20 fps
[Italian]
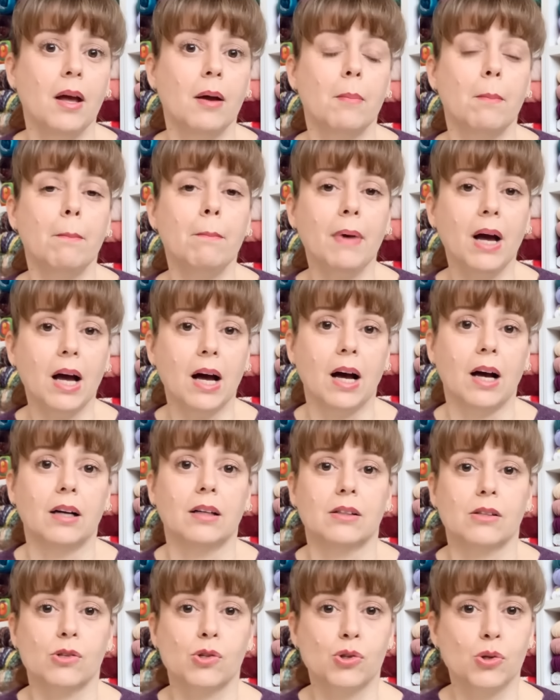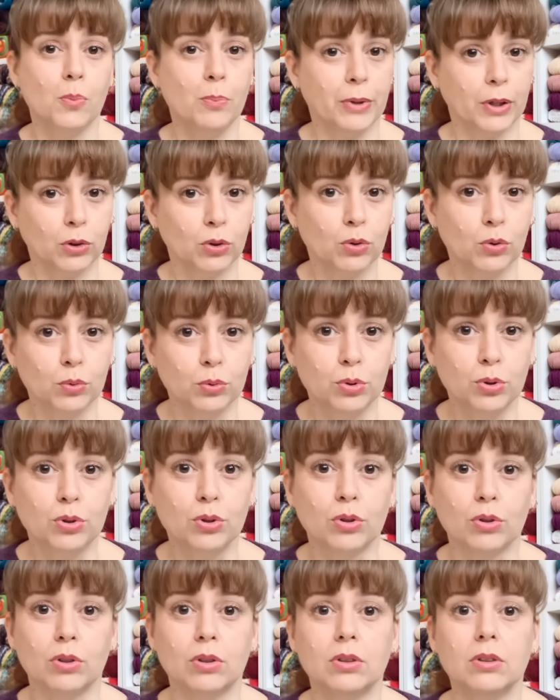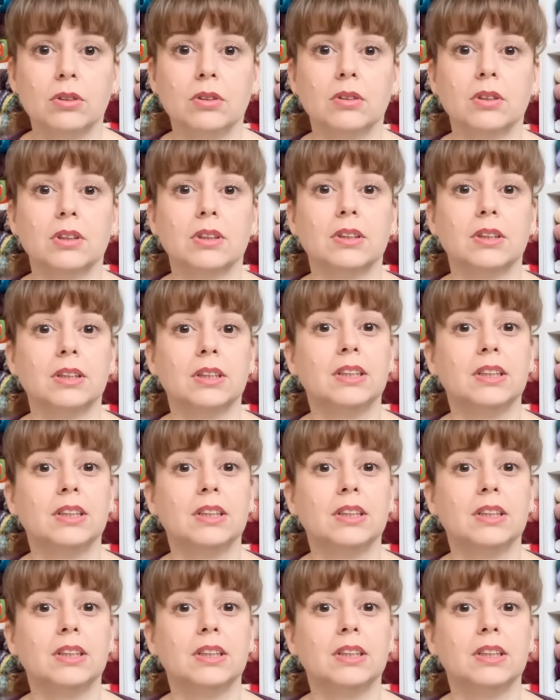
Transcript: ma soprattutto eh,